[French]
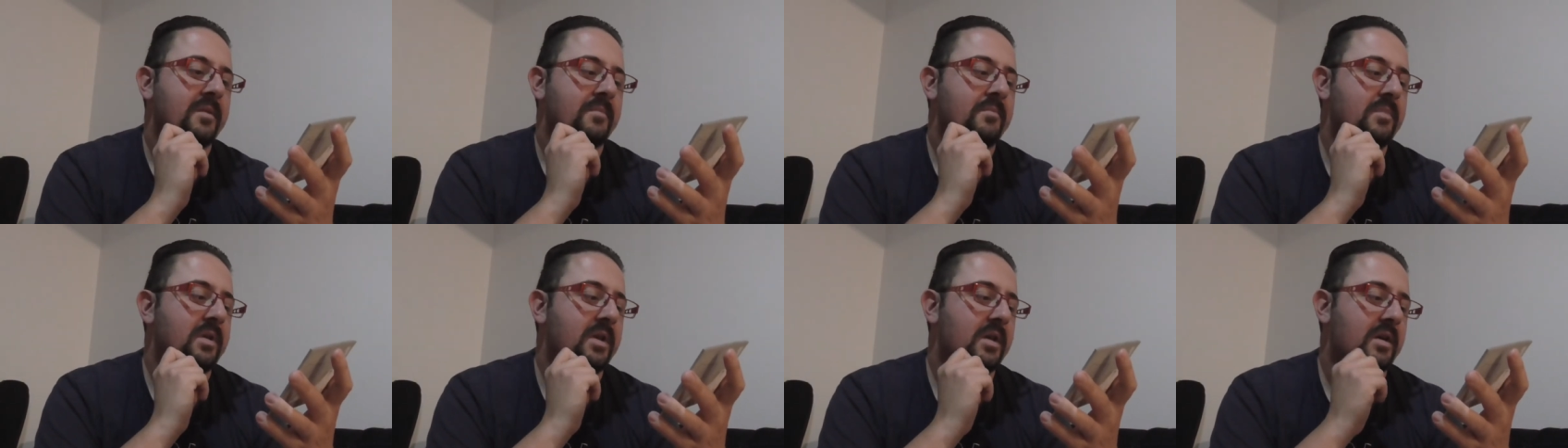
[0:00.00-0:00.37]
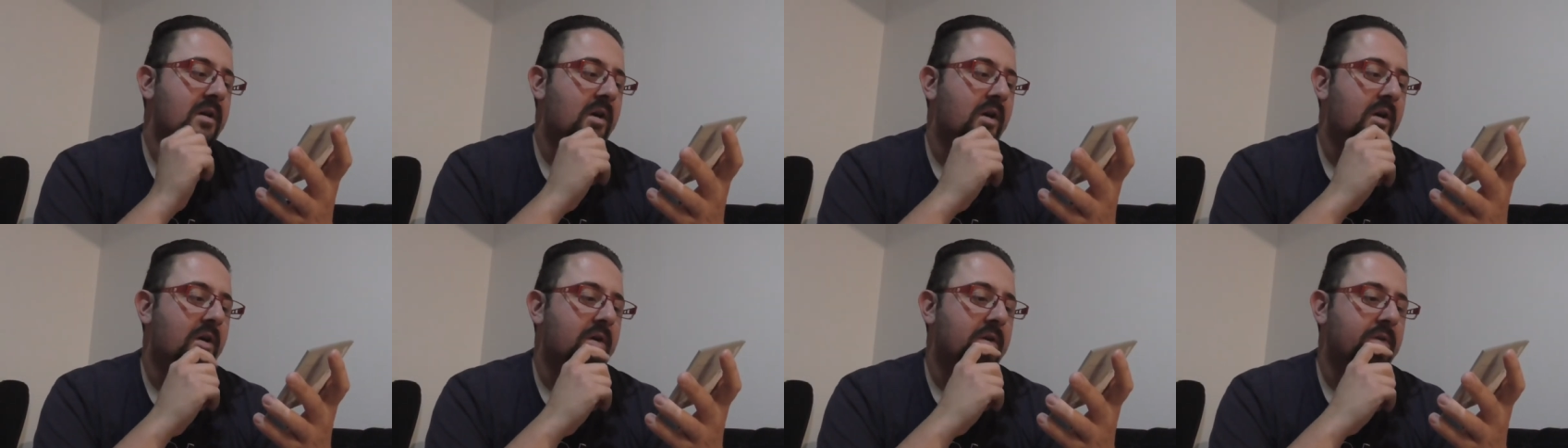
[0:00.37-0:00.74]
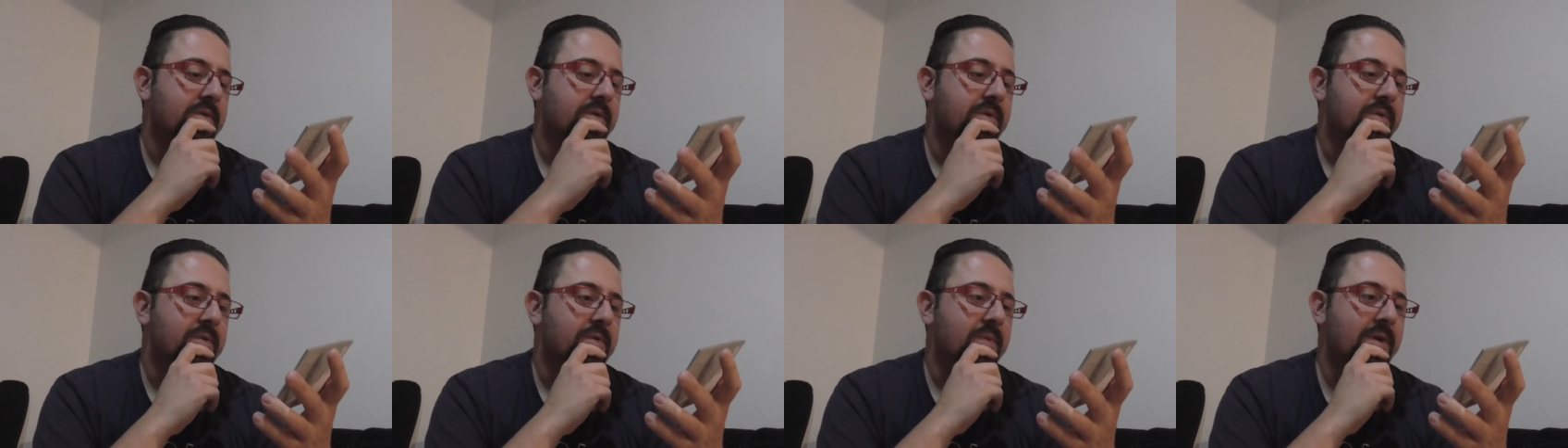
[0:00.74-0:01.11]
Mais
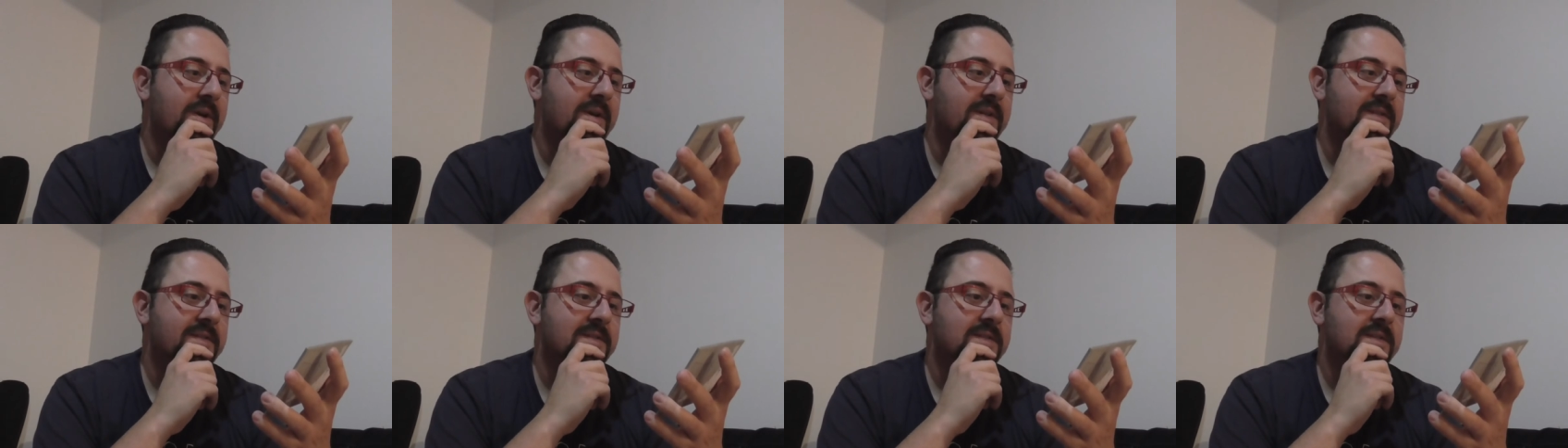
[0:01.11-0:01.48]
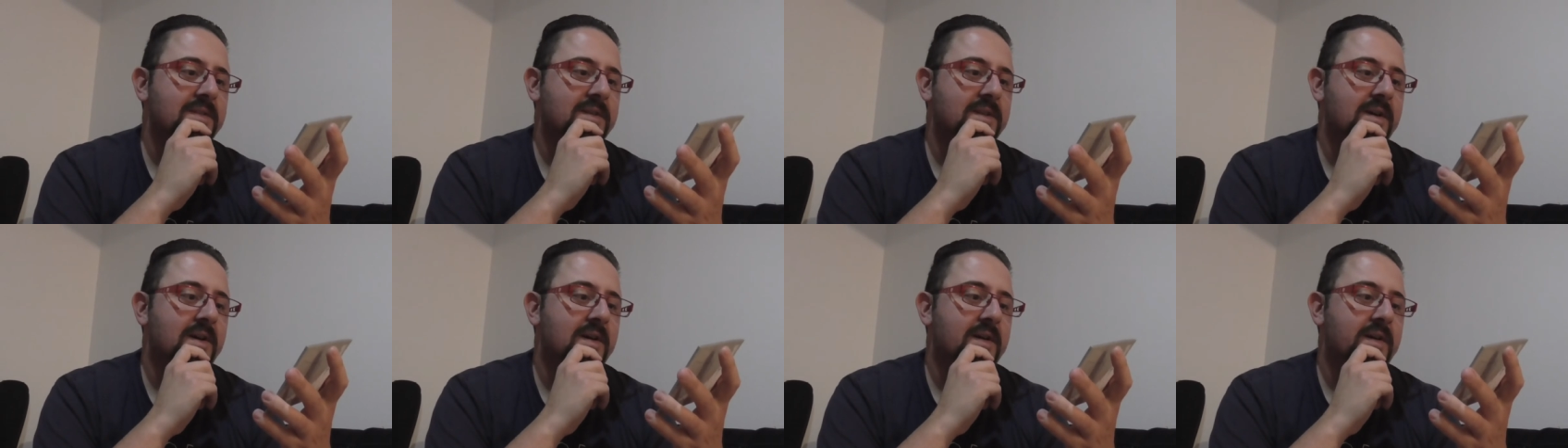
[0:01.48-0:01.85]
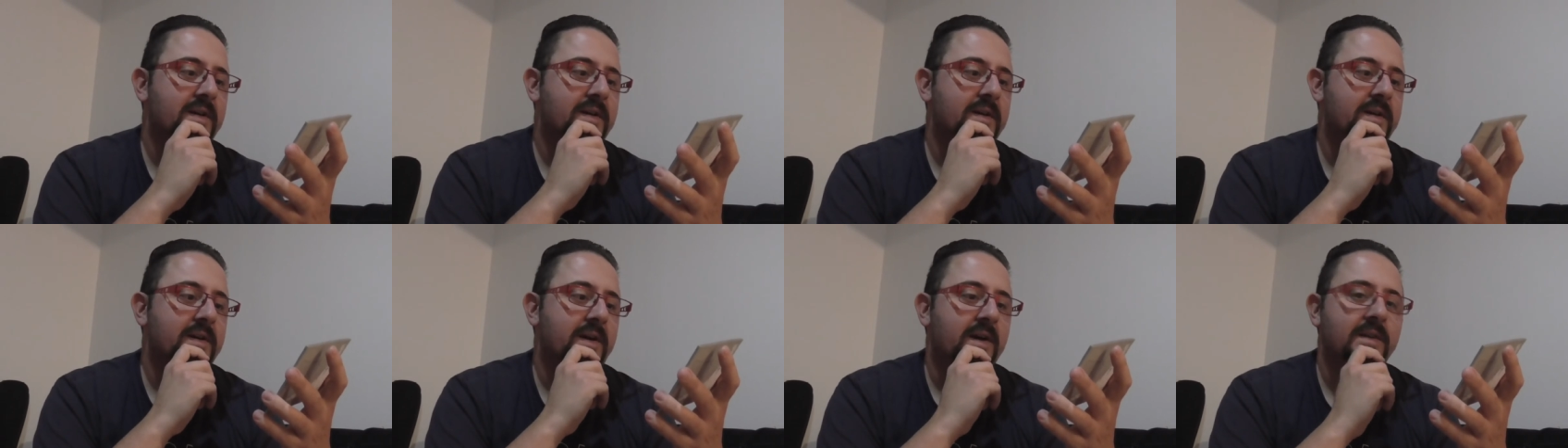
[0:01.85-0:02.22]
ouais, c'était
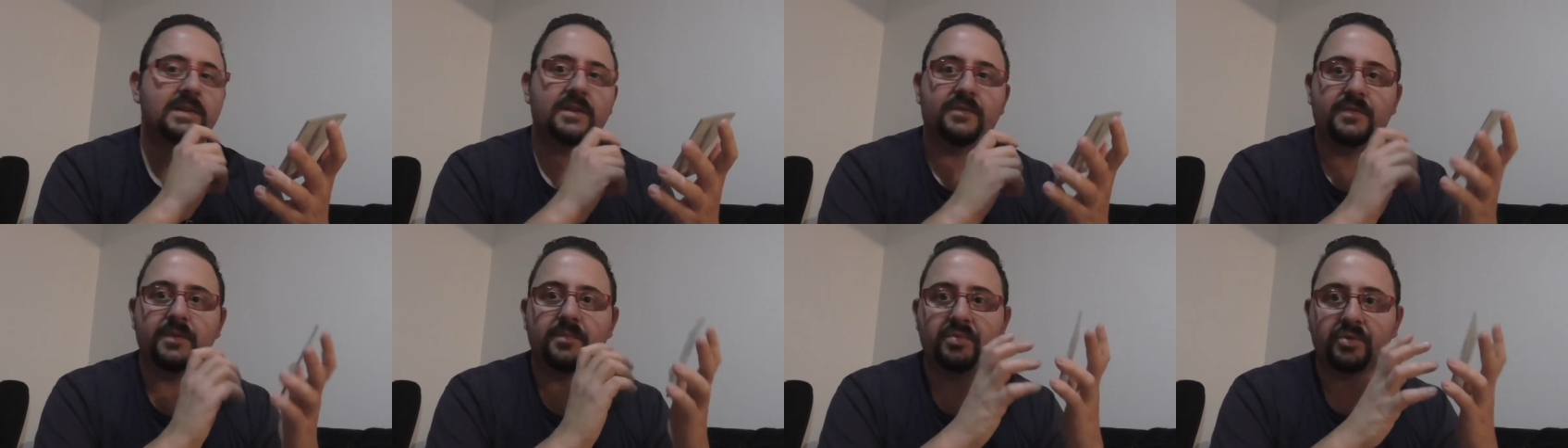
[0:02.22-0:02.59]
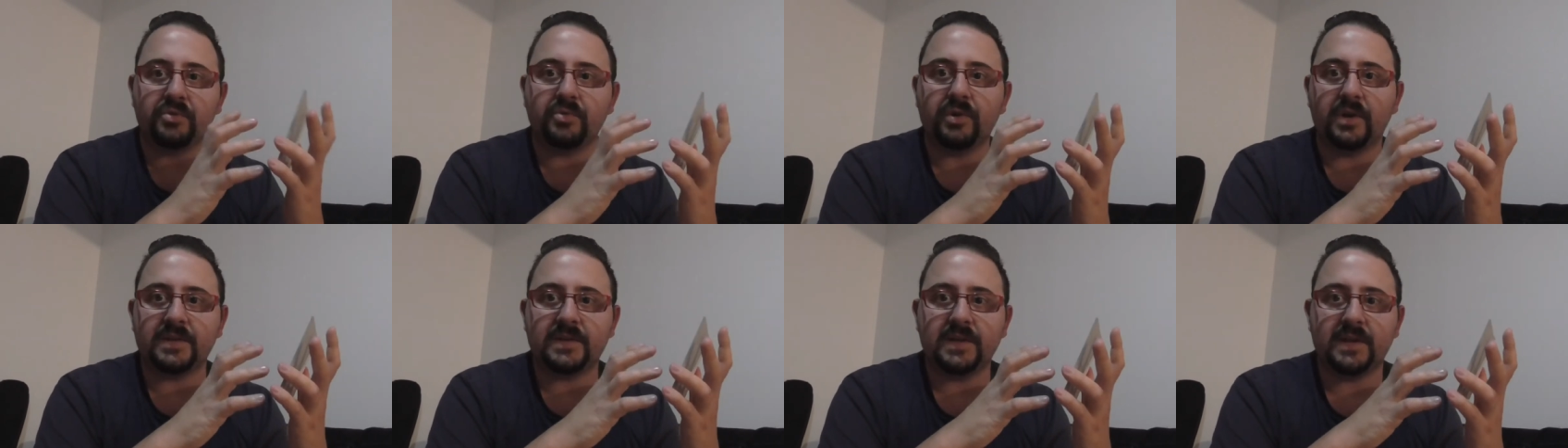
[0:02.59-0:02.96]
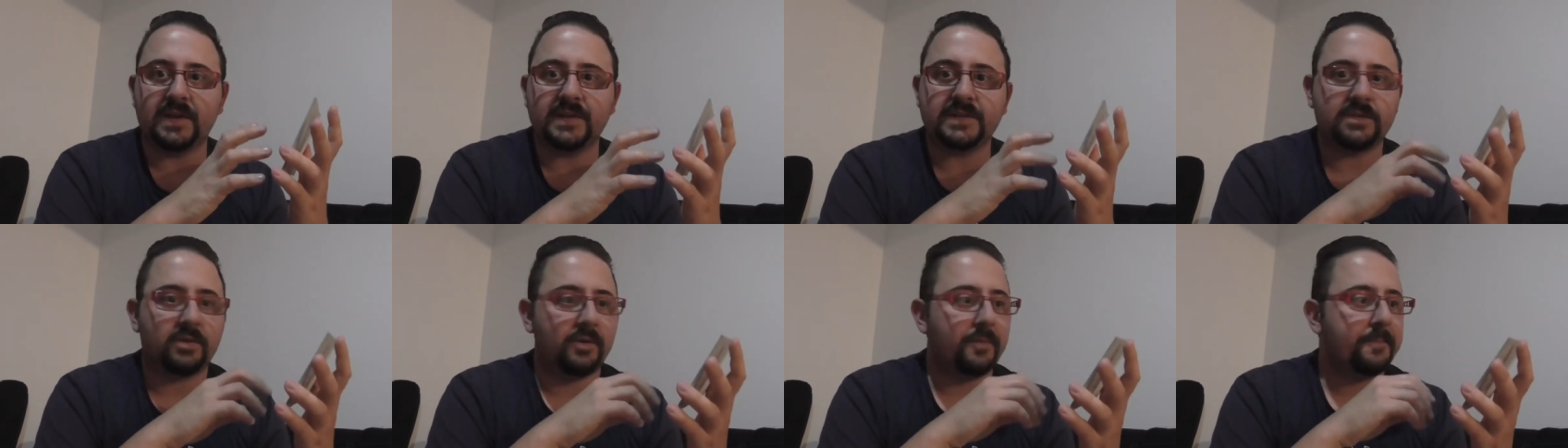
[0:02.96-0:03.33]
un, défi plutôt
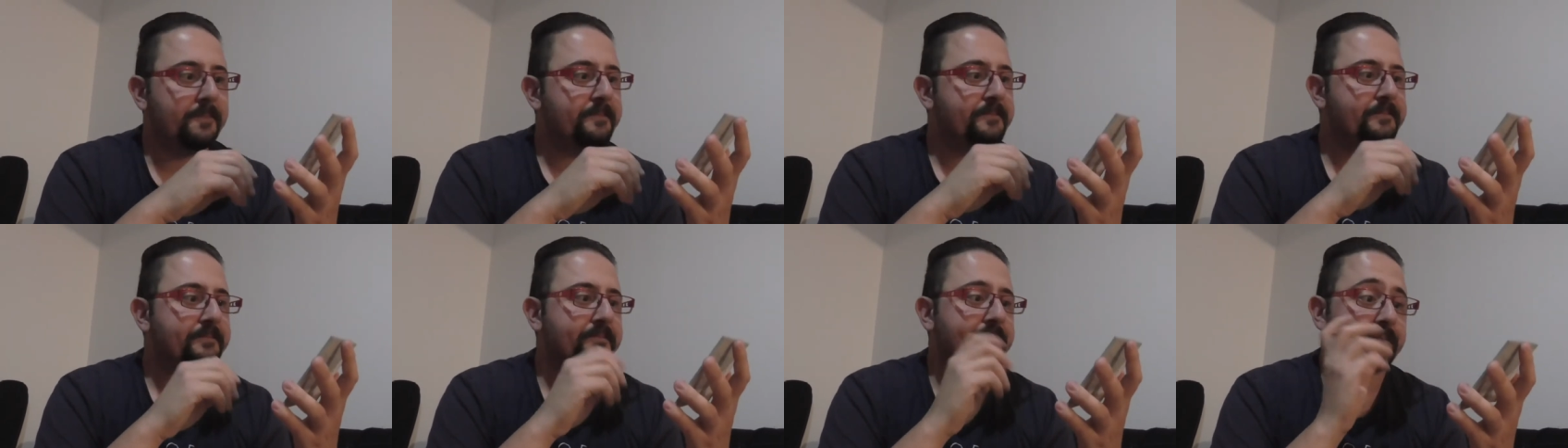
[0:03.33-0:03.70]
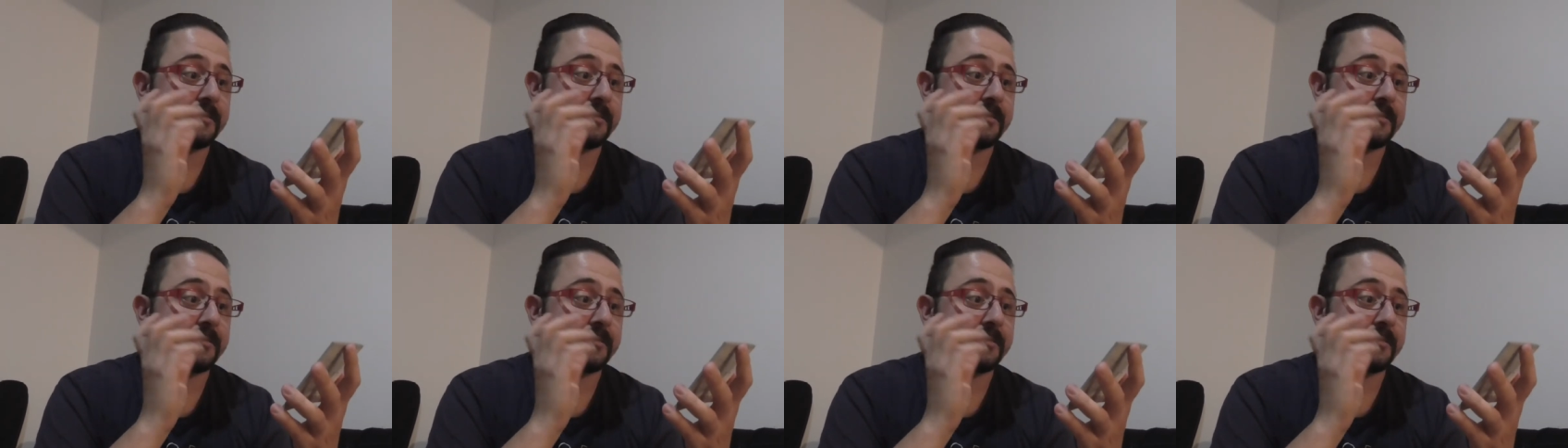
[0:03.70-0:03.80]
intéressant.